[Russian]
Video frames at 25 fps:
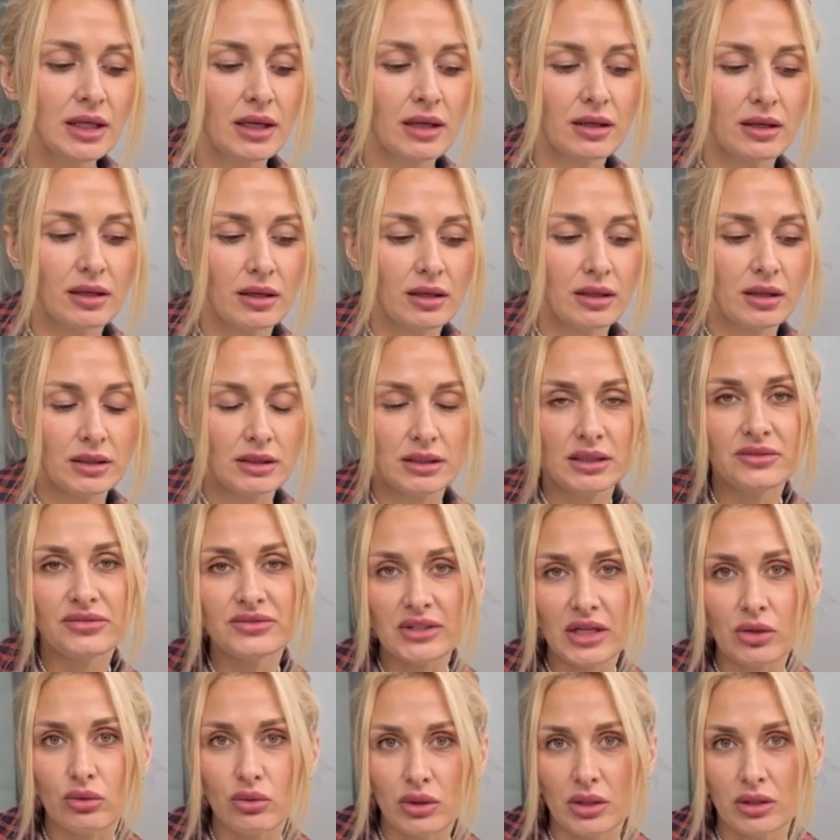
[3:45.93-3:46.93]
Э, и
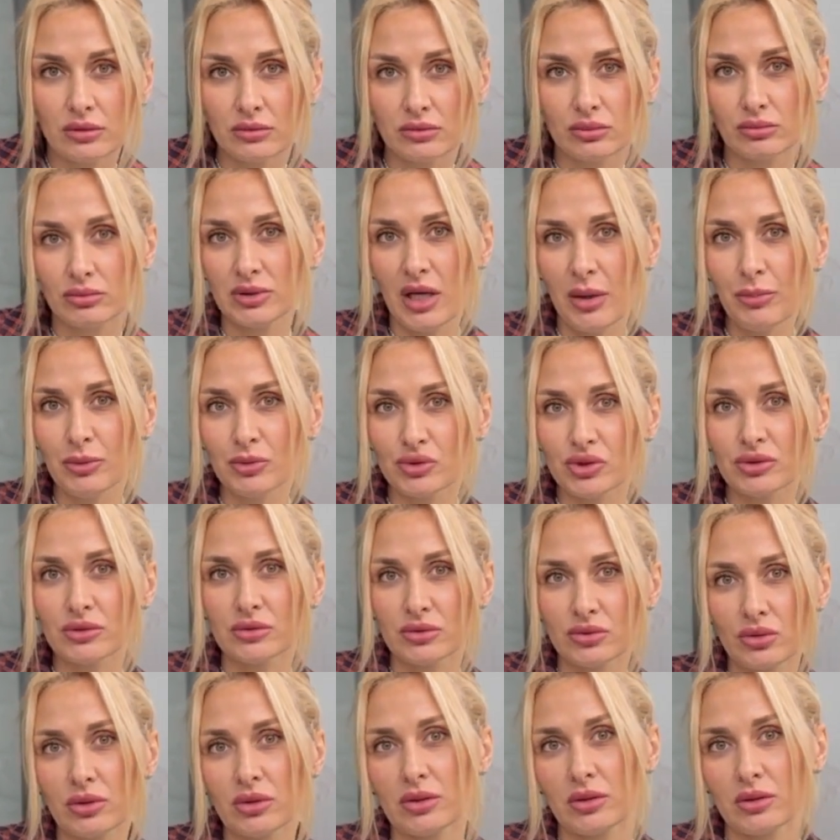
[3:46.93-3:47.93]
второе. У меня
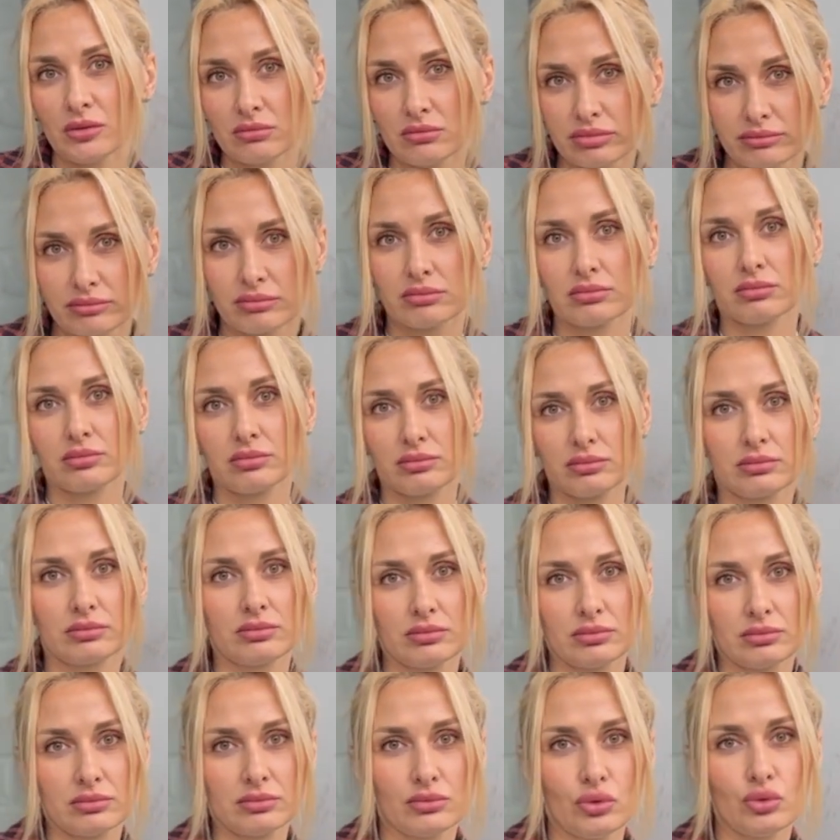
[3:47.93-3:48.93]
получилось только
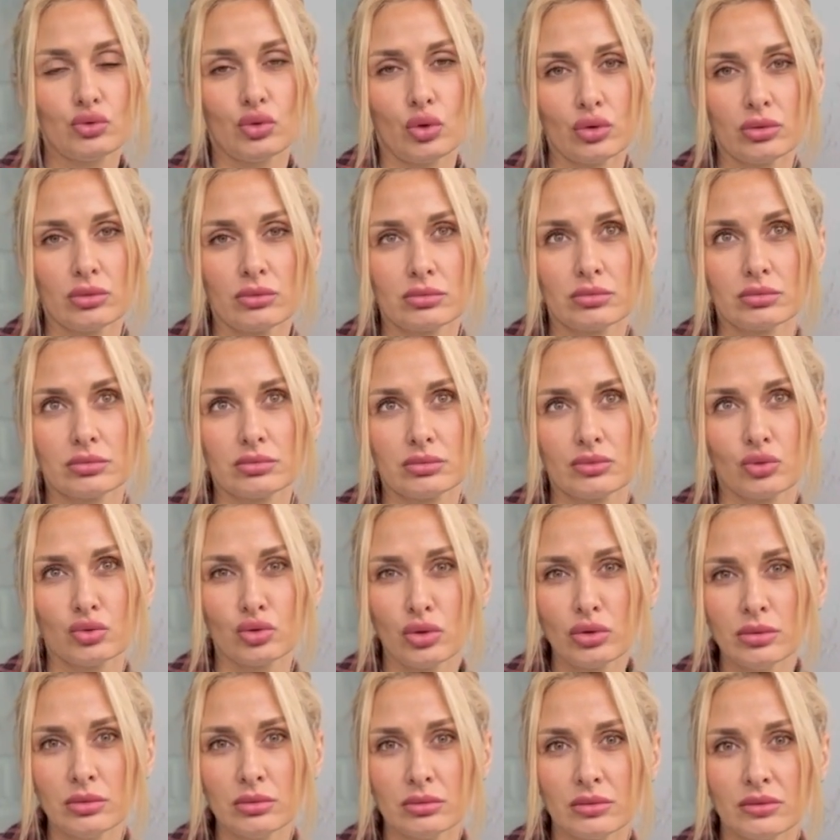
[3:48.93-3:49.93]
удон.
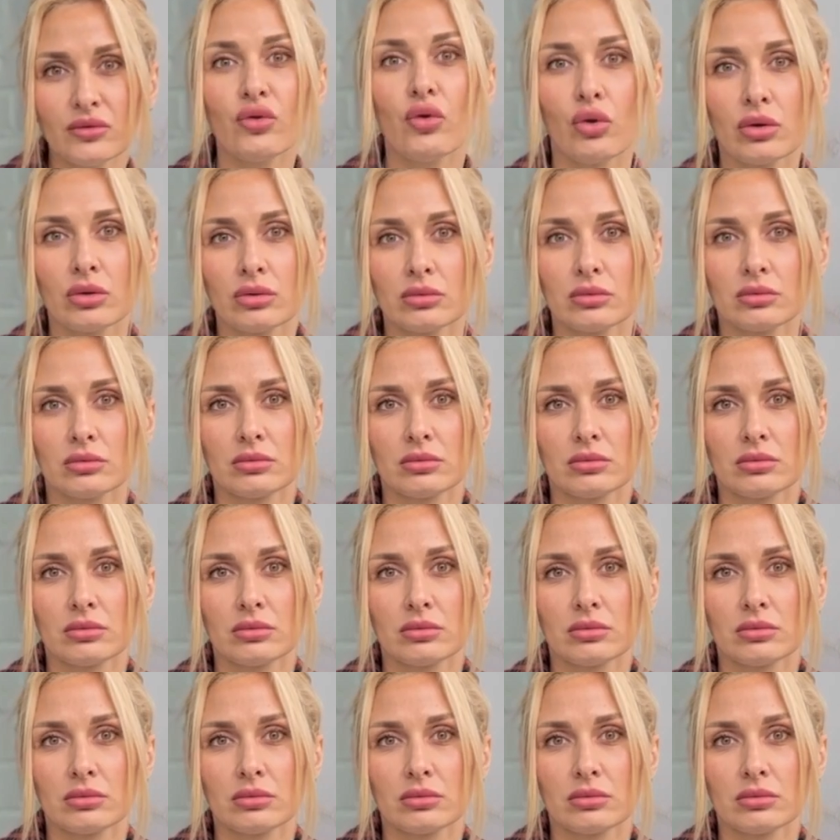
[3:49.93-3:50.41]
Удон вок.